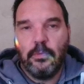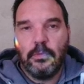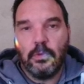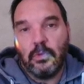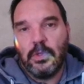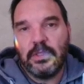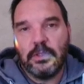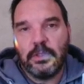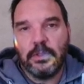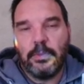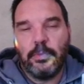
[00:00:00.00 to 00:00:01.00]
donc 300
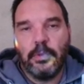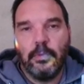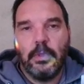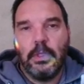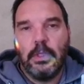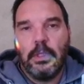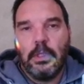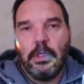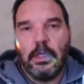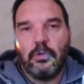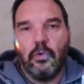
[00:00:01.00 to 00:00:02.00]
centipions.
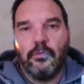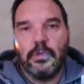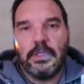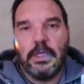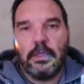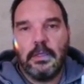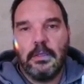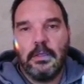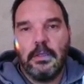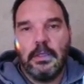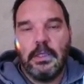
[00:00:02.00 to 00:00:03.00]
La tour vaut 5
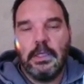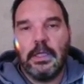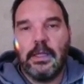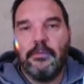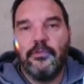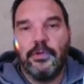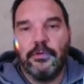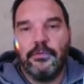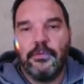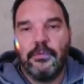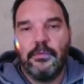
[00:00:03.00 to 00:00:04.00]
et la dame vaut
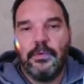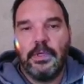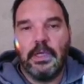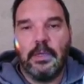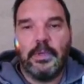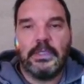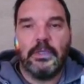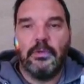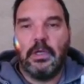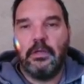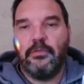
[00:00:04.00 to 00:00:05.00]
9. Et à partir de
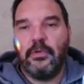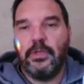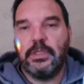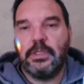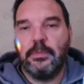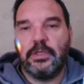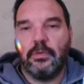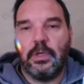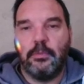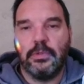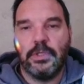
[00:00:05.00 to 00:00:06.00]
là, il fait une estimation de la
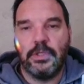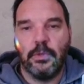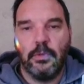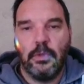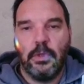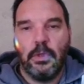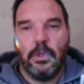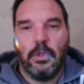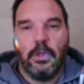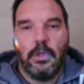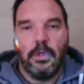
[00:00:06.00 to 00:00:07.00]
position
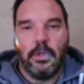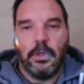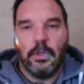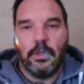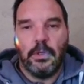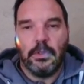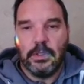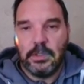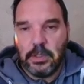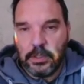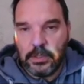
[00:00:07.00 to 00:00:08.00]
euh, tiens,
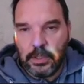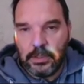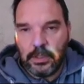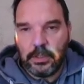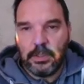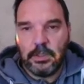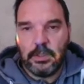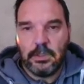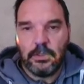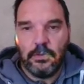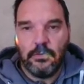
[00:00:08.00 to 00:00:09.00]
c'est assez
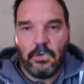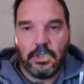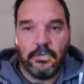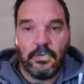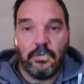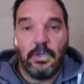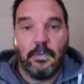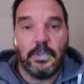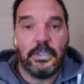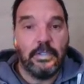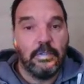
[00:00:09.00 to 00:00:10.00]
intéressant de voir que j'ai fait qu'une
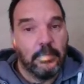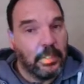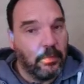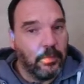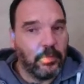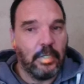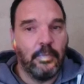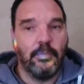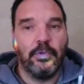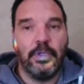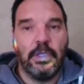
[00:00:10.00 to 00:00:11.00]
imprécision, mais quand même qu'à un moment
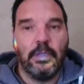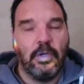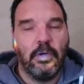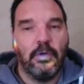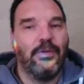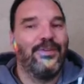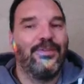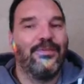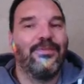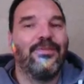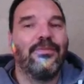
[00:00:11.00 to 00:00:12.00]
donné, les blancs hein,
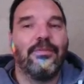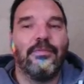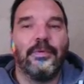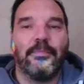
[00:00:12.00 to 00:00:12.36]
sont, devant.